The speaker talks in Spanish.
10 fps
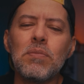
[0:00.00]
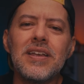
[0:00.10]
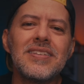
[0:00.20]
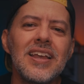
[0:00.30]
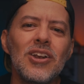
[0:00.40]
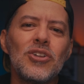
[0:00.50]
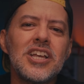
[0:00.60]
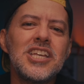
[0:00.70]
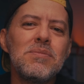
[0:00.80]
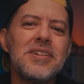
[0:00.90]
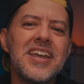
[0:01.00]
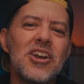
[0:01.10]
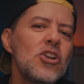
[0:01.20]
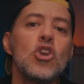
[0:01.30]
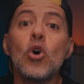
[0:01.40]
pues los de Shimble
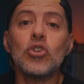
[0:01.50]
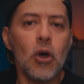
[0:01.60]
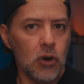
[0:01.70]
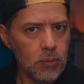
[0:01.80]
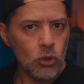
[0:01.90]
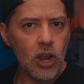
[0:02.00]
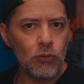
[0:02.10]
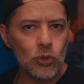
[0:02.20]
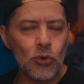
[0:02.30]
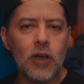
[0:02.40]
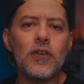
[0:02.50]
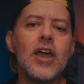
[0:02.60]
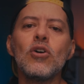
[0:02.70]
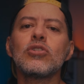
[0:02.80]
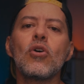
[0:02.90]
dijeron, nos ahorramos la
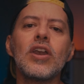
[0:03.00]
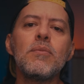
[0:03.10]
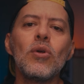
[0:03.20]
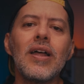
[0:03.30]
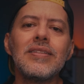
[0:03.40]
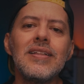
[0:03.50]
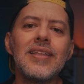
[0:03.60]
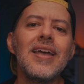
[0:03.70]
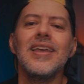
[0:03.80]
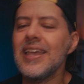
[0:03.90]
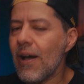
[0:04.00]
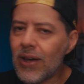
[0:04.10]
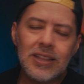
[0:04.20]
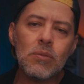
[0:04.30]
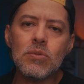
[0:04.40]
fotografía, nos ahorramos la tinta y
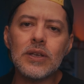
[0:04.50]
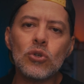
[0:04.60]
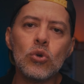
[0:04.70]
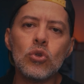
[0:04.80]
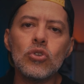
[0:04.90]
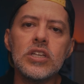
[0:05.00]
abaratamos más costos.